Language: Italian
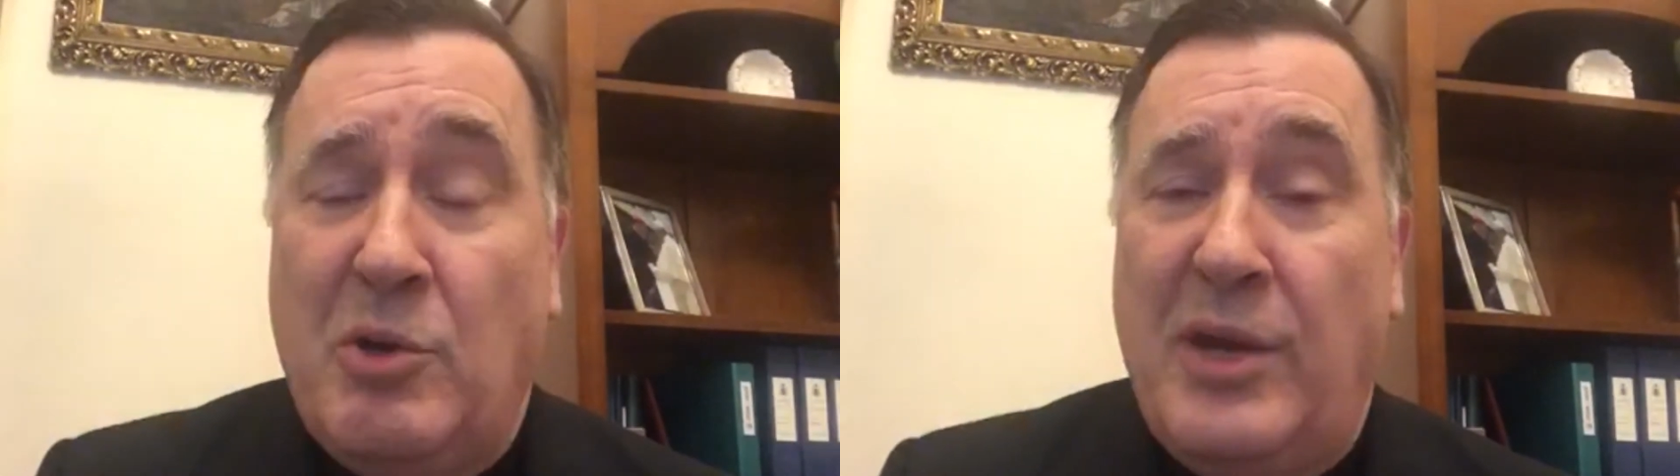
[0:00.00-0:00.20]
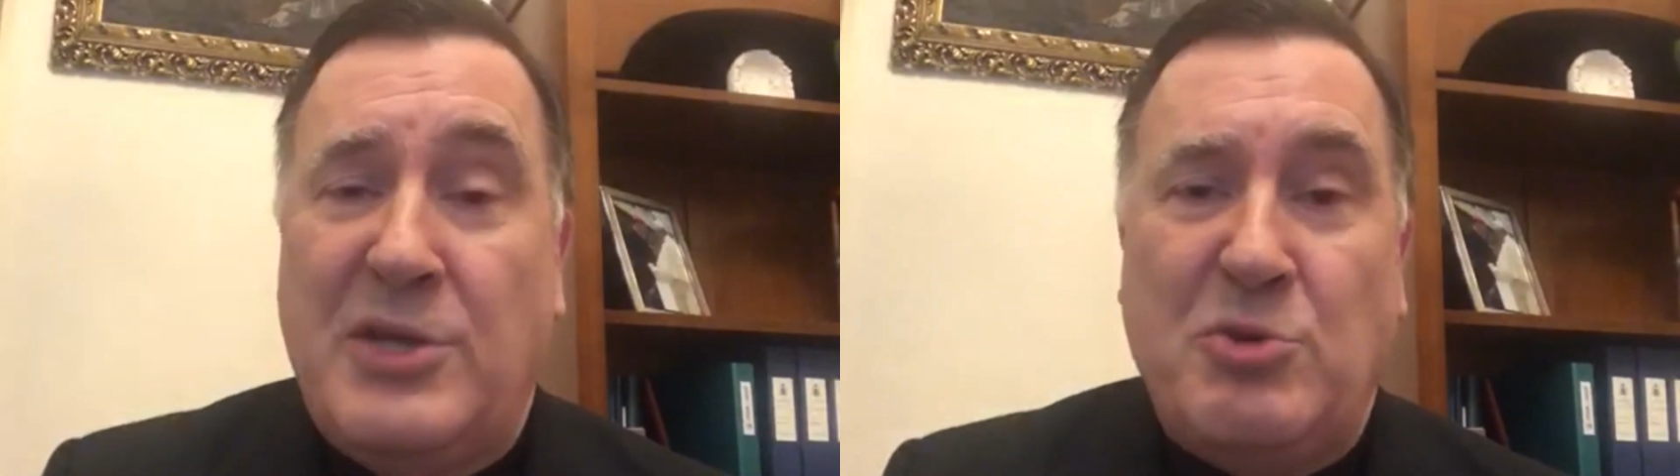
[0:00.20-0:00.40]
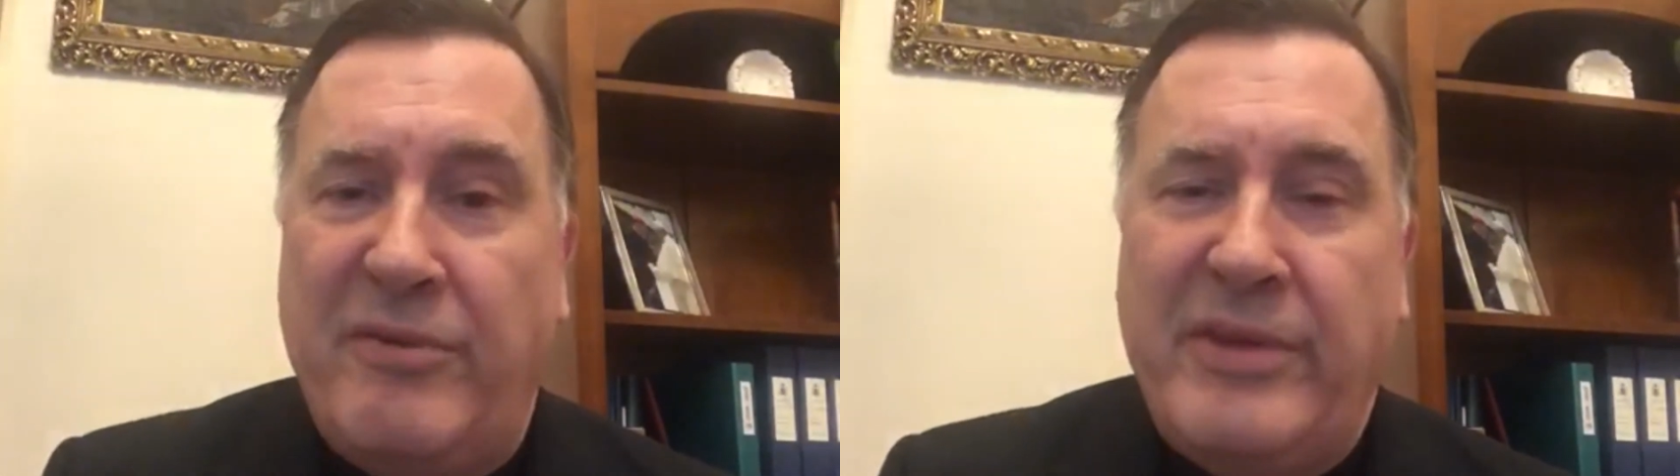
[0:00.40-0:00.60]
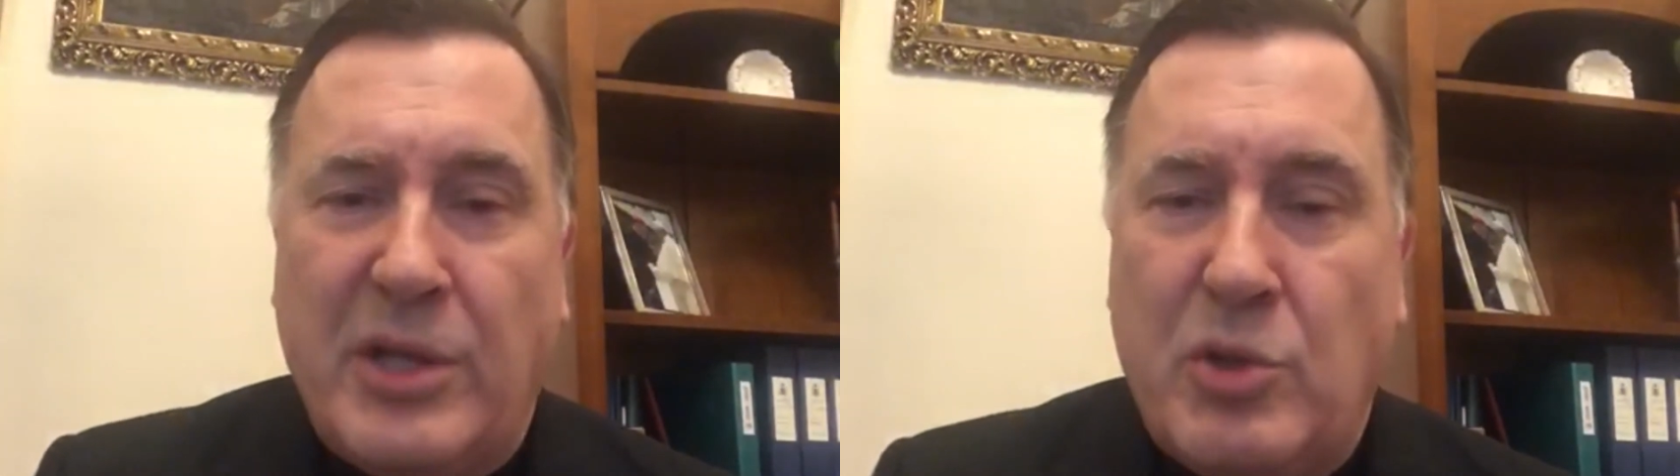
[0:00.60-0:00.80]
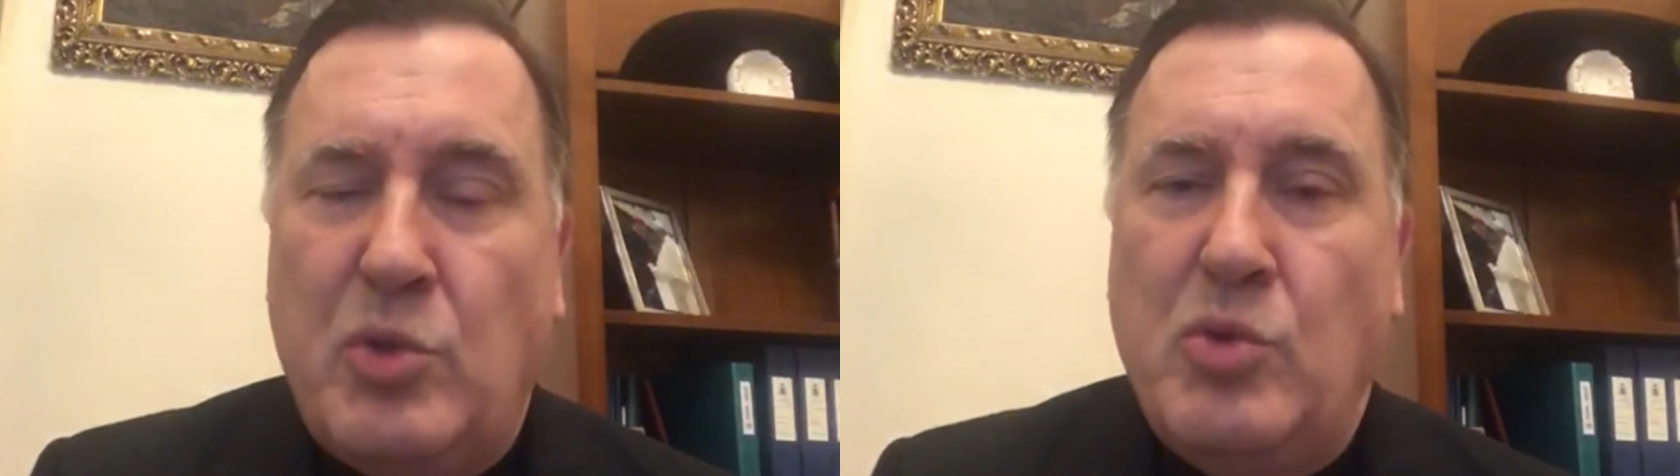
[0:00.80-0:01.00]
con la sua
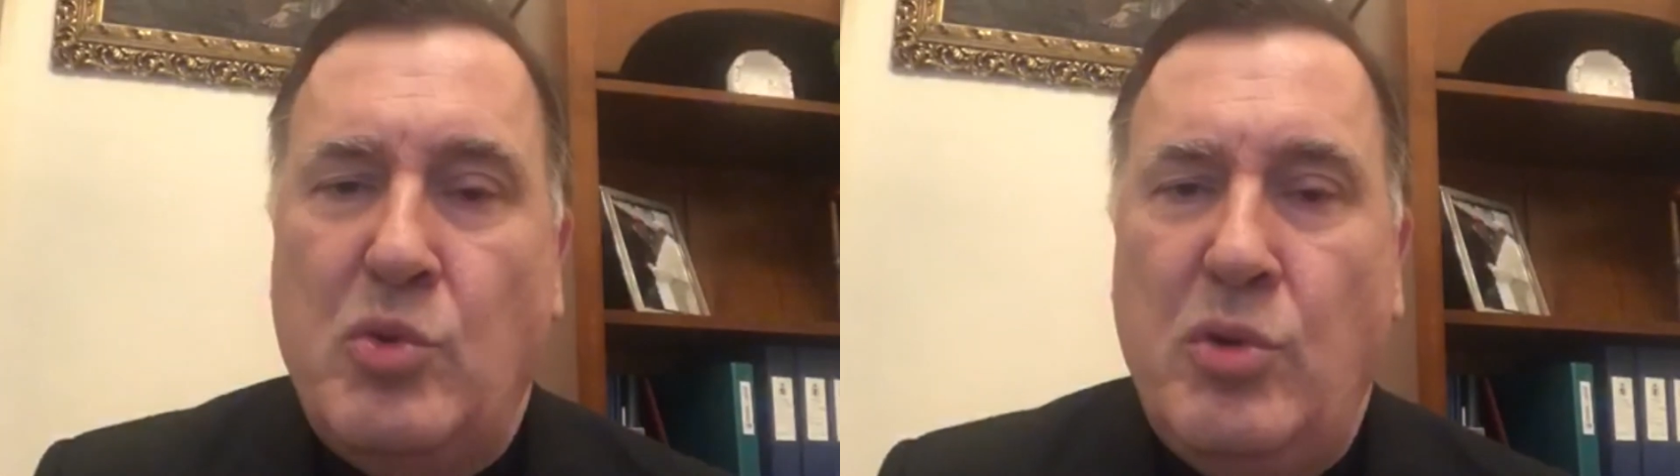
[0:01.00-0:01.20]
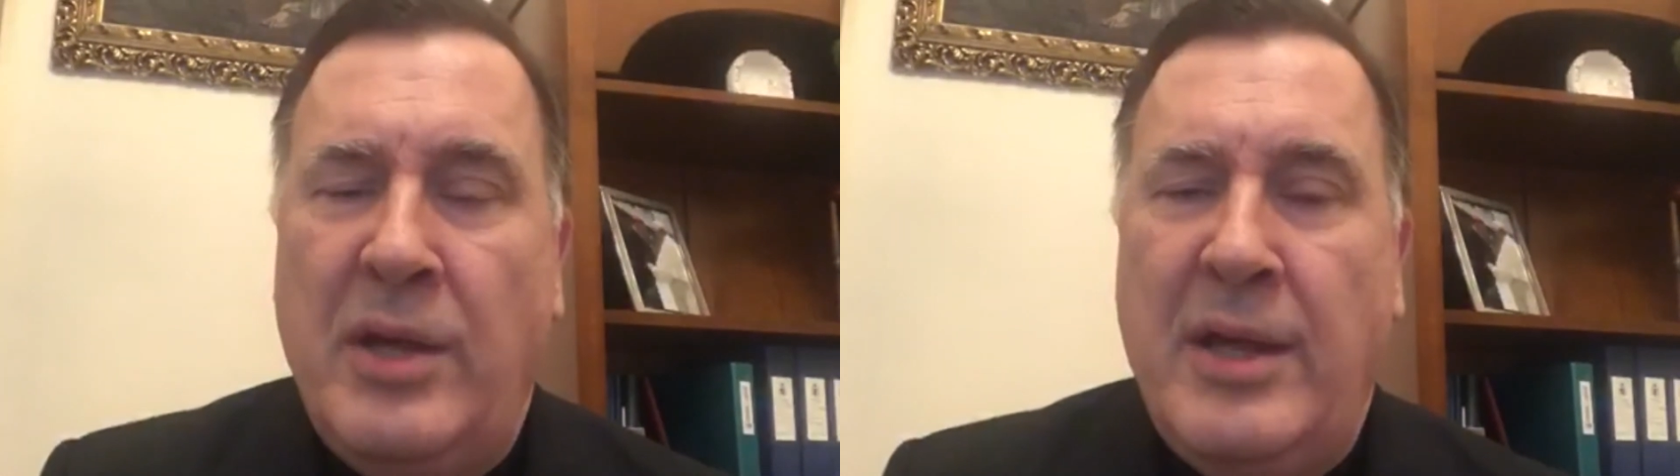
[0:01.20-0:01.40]
virtù